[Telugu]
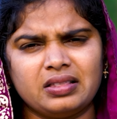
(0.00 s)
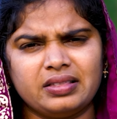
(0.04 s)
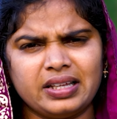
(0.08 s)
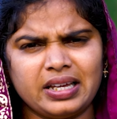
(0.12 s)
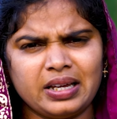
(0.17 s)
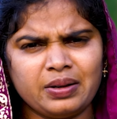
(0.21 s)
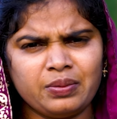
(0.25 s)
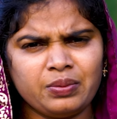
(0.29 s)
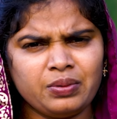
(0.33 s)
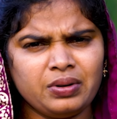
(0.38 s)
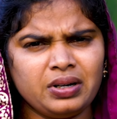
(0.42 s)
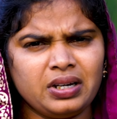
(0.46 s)

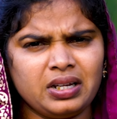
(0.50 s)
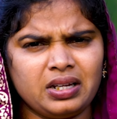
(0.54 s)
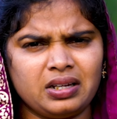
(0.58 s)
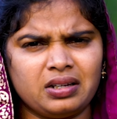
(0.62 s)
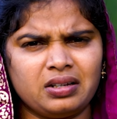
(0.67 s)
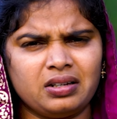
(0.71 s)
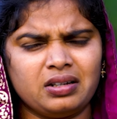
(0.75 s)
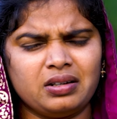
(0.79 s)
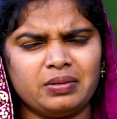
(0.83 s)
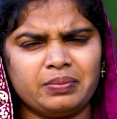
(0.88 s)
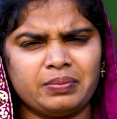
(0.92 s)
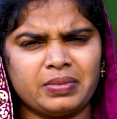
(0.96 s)
దేవుణ్ణి
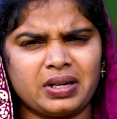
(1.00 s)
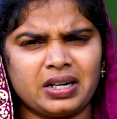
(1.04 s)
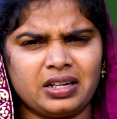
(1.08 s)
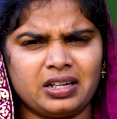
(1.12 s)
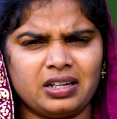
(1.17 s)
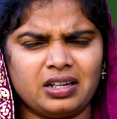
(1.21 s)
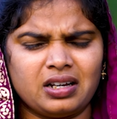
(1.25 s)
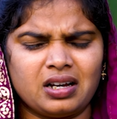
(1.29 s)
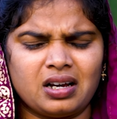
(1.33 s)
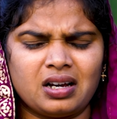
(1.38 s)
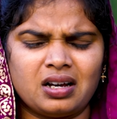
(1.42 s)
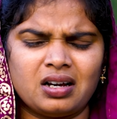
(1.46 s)
మరి
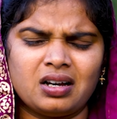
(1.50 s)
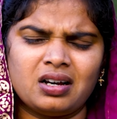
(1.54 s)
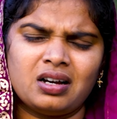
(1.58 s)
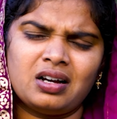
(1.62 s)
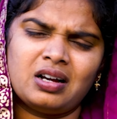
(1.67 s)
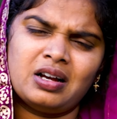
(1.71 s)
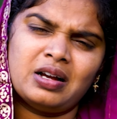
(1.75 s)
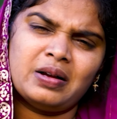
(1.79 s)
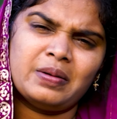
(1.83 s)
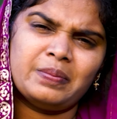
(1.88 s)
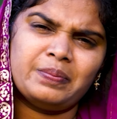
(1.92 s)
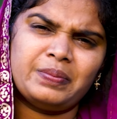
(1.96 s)

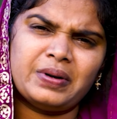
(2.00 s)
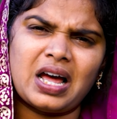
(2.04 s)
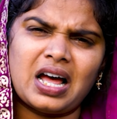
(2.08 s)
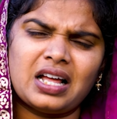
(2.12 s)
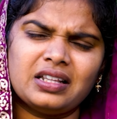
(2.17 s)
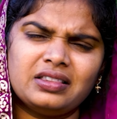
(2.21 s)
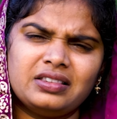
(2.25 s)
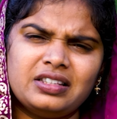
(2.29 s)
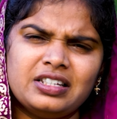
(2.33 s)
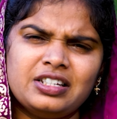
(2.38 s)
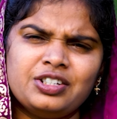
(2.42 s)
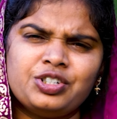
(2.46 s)

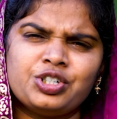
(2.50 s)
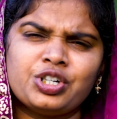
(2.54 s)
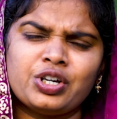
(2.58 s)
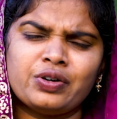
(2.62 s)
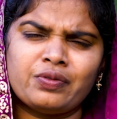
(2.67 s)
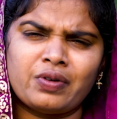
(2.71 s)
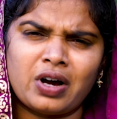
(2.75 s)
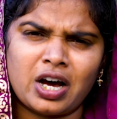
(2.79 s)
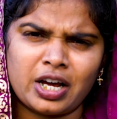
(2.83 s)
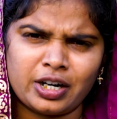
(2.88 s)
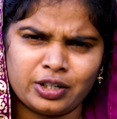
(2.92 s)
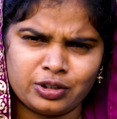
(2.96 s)
ప్రార్థించే
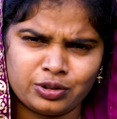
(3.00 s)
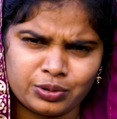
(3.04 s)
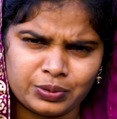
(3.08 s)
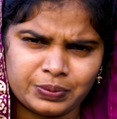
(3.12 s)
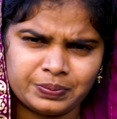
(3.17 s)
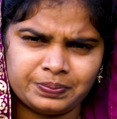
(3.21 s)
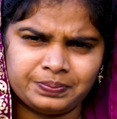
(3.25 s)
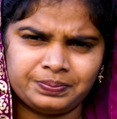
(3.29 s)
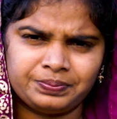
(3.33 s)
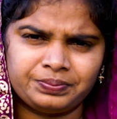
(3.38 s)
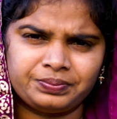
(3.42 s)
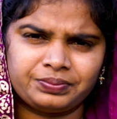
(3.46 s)
వారితో
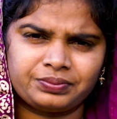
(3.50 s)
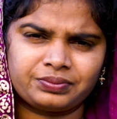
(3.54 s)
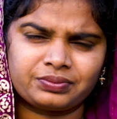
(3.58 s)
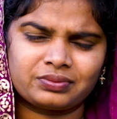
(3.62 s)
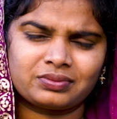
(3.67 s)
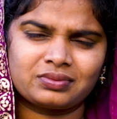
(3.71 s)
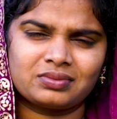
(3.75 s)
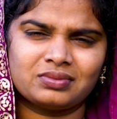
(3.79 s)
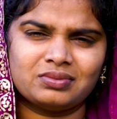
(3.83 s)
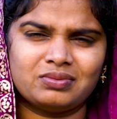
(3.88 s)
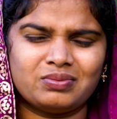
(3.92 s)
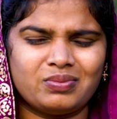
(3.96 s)

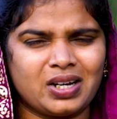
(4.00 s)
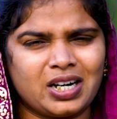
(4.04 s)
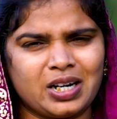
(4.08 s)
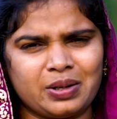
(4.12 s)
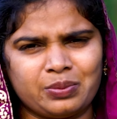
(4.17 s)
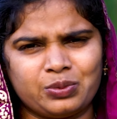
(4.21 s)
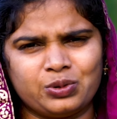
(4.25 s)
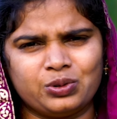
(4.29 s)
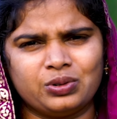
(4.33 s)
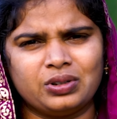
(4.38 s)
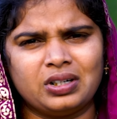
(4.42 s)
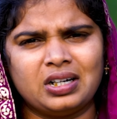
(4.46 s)

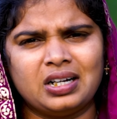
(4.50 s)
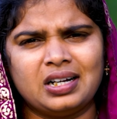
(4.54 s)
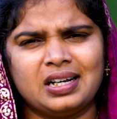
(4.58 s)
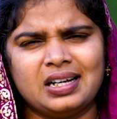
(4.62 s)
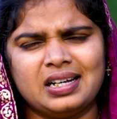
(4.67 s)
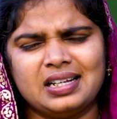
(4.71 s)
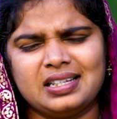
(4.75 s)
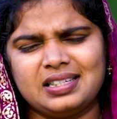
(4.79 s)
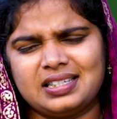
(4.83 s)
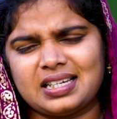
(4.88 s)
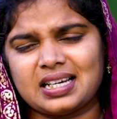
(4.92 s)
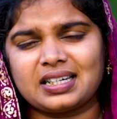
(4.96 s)
మనము
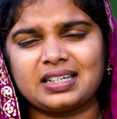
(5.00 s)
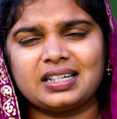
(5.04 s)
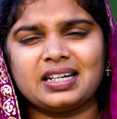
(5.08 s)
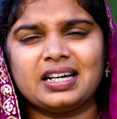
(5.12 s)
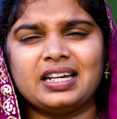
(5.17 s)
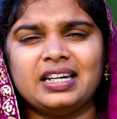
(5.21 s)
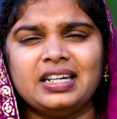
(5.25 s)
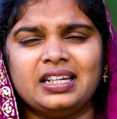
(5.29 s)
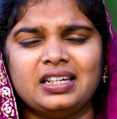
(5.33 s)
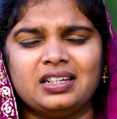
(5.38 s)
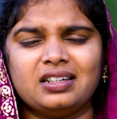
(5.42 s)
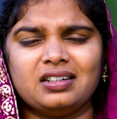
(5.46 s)

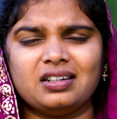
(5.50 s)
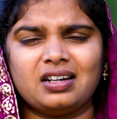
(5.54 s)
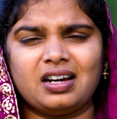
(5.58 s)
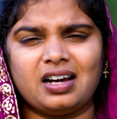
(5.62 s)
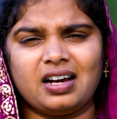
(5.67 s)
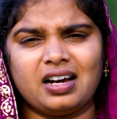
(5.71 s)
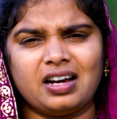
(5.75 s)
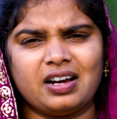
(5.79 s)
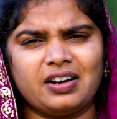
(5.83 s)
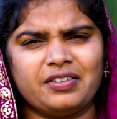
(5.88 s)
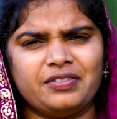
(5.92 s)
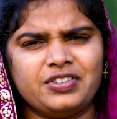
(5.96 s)
చక్కని
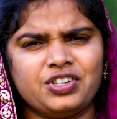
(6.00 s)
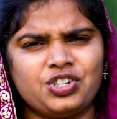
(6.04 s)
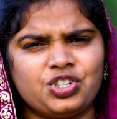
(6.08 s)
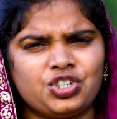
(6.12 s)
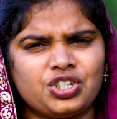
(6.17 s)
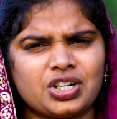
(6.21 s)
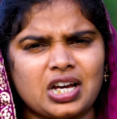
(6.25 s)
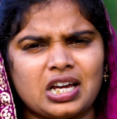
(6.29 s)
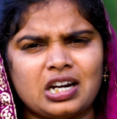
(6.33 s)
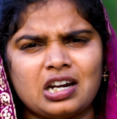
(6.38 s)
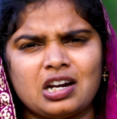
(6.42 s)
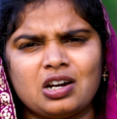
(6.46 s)

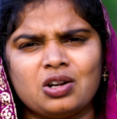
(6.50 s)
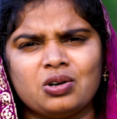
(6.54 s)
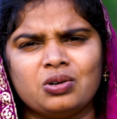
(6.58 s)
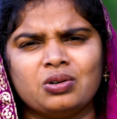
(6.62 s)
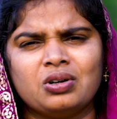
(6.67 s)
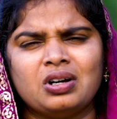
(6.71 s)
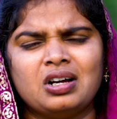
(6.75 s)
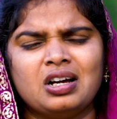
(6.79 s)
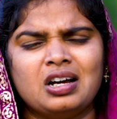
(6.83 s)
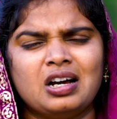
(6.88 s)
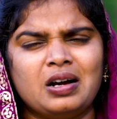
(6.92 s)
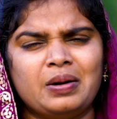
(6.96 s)
విషయాలలో
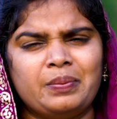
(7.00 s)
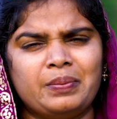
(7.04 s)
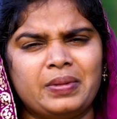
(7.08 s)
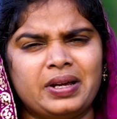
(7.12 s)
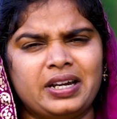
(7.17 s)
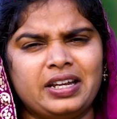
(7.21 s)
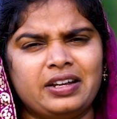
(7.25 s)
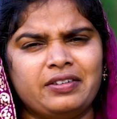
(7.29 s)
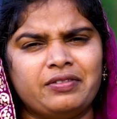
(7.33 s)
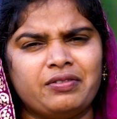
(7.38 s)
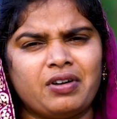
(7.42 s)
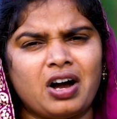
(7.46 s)

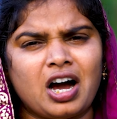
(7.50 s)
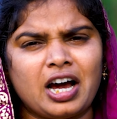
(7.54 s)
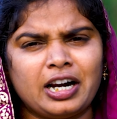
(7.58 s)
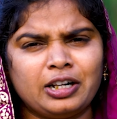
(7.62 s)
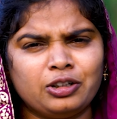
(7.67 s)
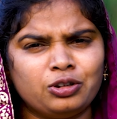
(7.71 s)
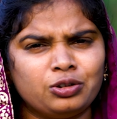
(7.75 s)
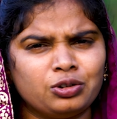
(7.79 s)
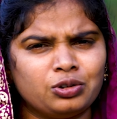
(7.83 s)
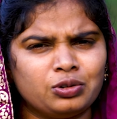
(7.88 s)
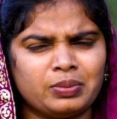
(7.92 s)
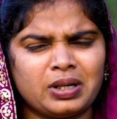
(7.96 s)
మరి
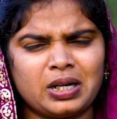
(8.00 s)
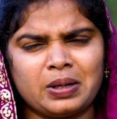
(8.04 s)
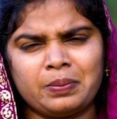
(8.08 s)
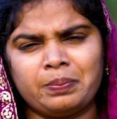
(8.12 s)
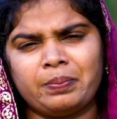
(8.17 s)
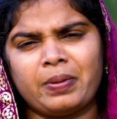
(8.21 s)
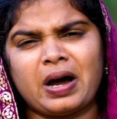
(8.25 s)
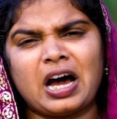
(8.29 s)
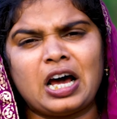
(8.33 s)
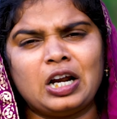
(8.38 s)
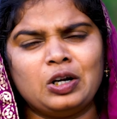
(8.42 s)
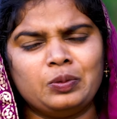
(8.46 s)
వారితో మనం
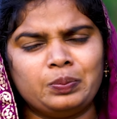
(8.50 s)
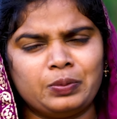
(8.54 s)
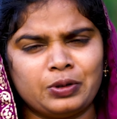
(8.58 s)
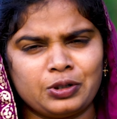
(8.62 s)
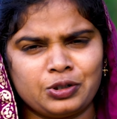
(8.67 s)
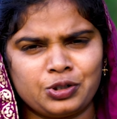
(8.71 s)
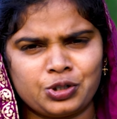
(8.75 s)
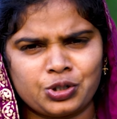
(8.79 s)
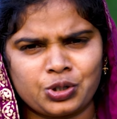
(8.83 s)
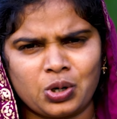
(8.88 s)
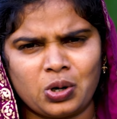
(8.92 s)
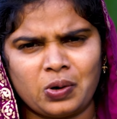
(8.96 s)
పాలు
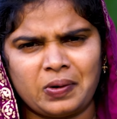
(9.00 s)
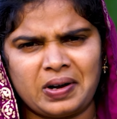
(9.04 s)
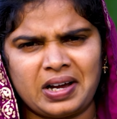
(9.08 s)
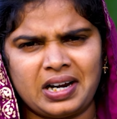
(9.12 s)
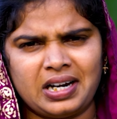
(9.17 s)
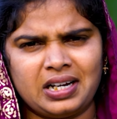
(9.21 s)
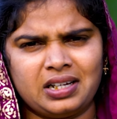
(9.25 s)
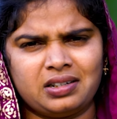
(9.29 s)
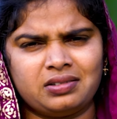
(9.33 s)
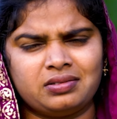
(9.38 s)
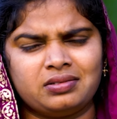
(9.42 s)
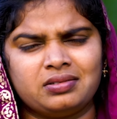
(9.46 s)

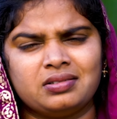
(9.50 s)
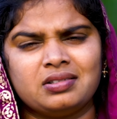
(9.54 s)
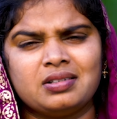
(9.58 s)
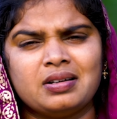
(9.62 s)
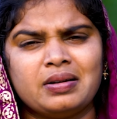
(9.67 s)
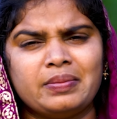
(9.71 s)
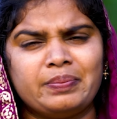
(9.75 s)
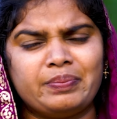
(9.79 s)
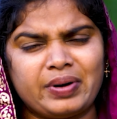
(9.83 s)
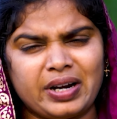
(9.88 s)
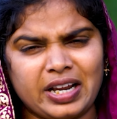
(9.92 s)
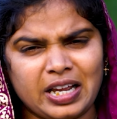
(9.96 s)
పంచుకోవాలి
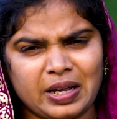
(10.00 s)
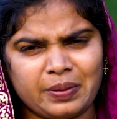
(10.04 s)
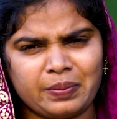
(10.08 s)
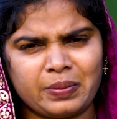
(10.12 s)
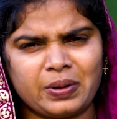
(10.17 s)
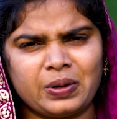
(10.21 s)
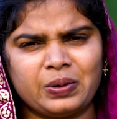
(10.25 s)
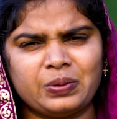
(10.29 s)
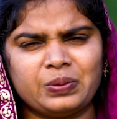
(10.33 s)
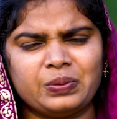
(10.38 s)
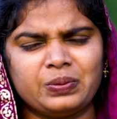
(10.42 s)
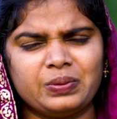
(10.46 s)

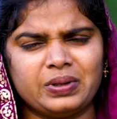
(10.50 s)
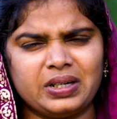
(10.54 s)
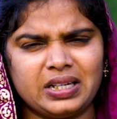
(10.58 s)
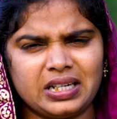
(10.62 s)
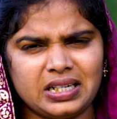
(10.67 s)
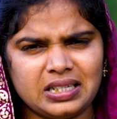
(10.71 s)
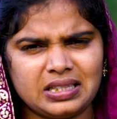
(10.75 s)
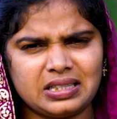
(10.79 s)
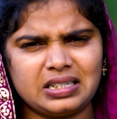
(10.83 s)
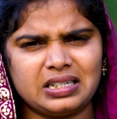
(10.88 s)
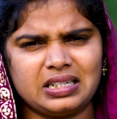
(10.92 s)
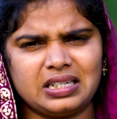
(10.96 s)
ప్రేమను
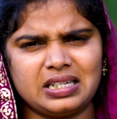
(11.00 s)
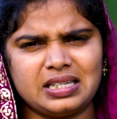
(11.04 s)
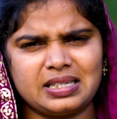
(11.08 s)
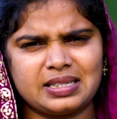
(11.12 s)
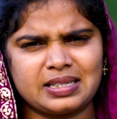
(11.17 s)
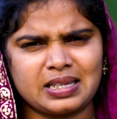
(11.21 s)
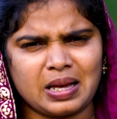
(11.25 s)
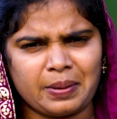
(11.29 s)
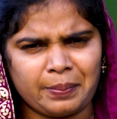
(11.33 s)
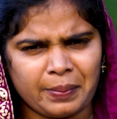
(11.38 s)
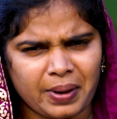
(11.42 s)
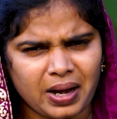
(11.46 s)
నీతిని
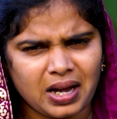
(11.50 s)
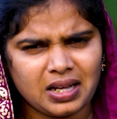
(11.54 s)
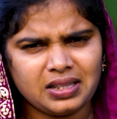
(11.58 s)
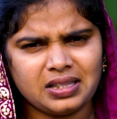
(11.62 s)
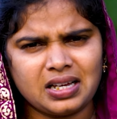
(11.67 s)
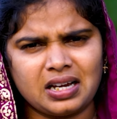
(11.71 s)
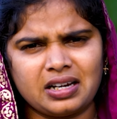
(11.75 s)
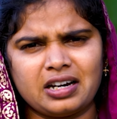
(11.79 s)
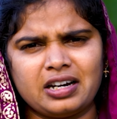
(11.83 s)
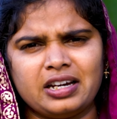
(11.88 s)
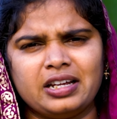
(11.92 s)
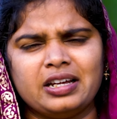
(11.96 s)

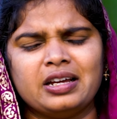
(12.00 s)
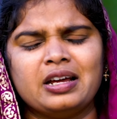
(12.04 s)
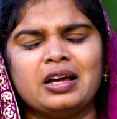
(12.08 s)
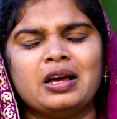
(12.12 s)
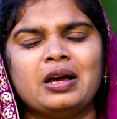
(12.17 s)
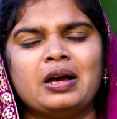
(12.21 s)
సమాధానాన్ని